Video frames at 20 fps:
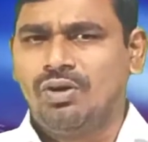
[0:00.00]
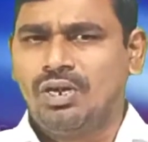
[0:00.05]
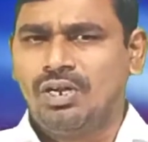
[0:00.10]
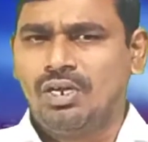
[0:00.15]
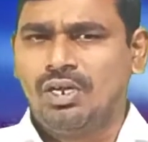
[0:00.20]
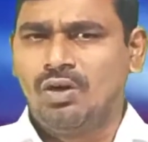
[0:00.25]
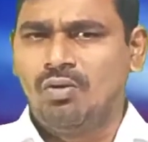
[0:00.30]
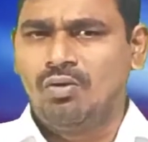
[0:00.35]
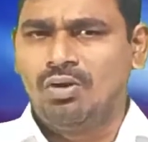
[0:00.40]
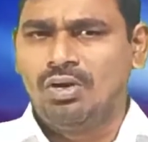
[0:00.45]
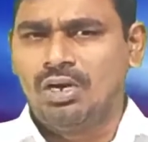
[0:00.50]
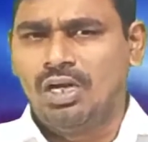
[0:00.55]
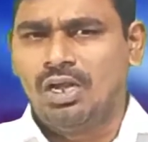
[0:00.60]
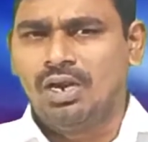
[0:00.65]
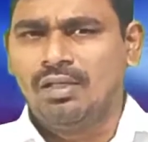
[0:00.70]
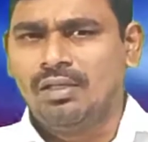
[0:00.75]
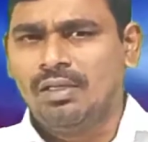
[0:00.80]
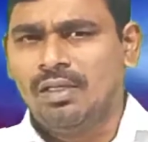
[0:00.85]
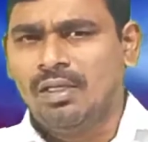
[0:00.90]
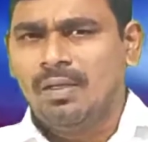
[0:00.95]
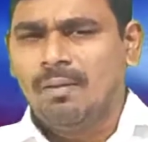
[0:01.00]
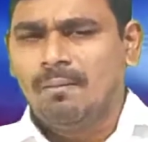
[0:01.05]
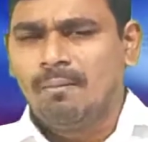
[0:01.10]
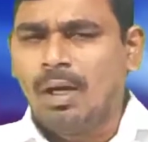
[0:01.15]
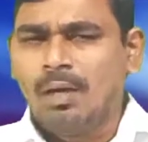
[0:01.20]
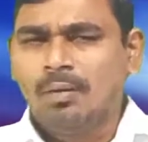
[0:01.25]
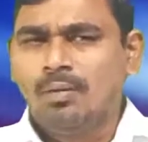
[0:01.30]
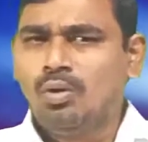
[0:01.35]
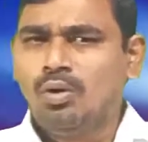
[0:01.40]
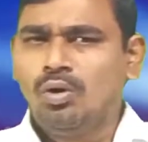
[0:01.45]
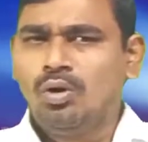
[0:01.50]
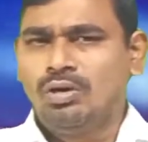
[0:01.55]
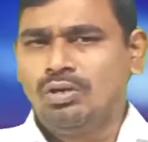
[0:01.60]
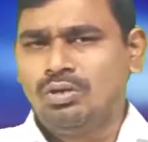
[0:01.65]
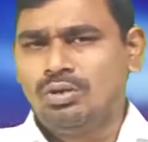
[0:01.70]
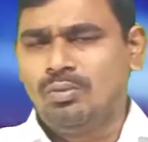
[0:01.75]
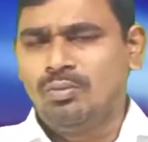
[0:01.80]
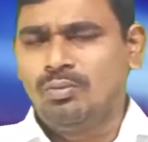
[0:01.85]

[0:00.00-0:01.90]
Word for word: వారిగా ఉండాలి బైబిల్లో